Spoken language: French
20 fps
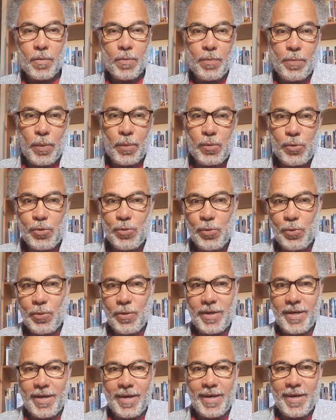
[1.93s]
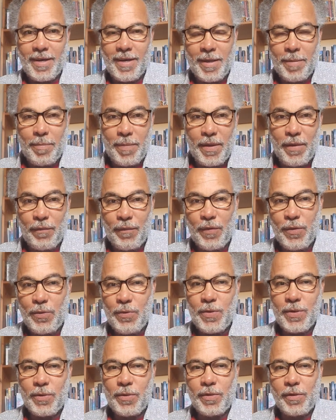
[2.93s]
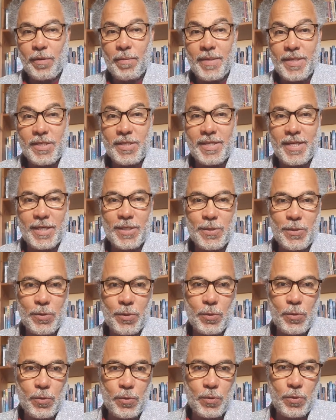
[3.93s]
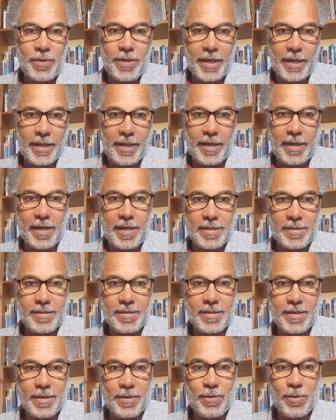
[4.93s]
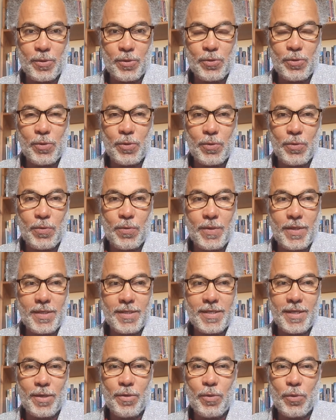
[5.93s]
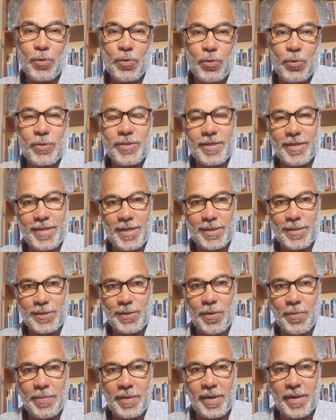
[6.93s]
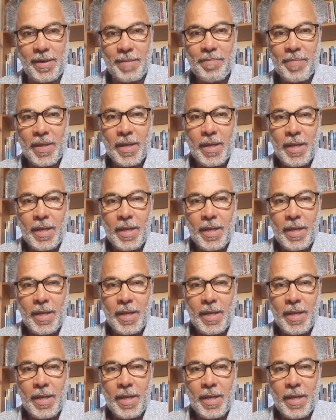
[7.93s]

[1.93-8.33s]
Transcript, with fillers: Bonjour euh, et bienvenue à notre méditation sur la grâce. Aujourd'hui, c'est le 12 décembre hein.